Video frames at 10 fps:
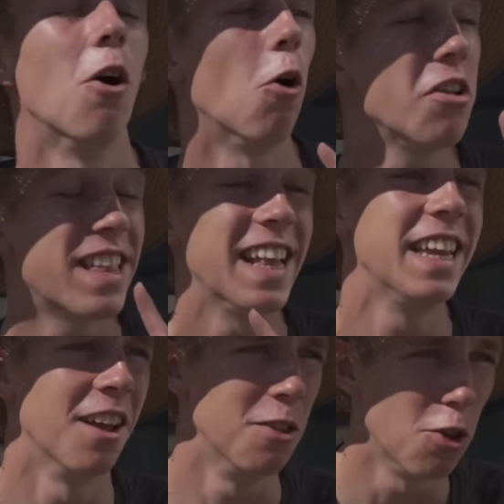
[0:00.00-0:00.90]
Und dann
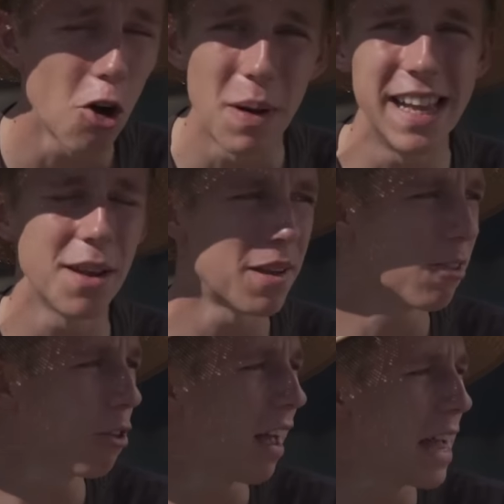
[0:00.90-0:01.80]
hier nochmal eine
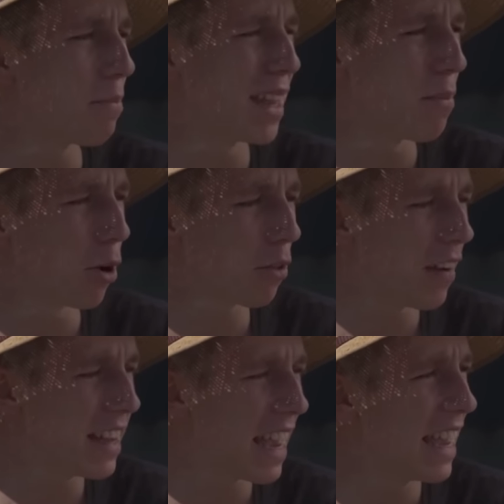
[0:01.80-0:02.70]
Besonderheit bei den
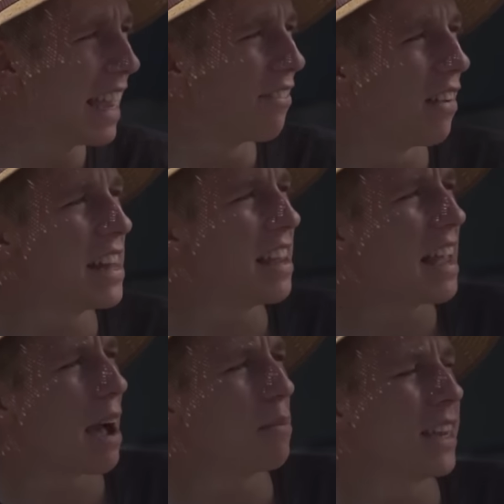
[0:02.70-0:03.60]
Bordwände, weil die haben